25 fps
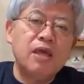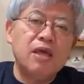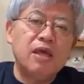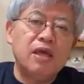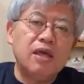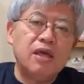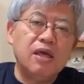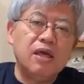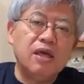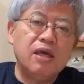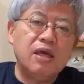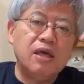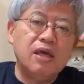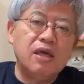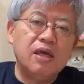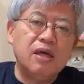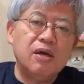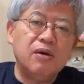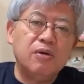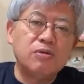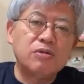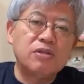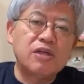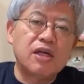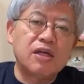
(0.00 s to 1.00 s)
えー、
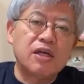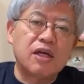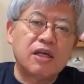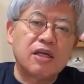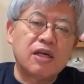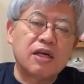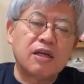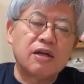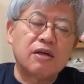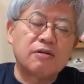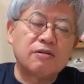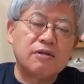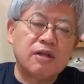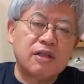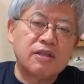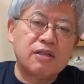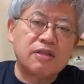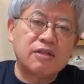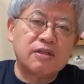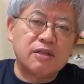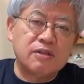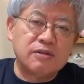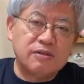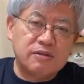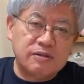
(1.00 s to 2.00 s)
抑えが効かなくなって
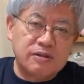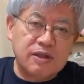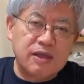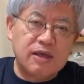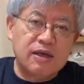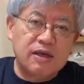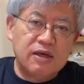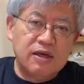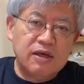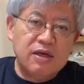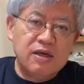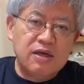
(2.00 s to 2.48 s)
きてるんですね。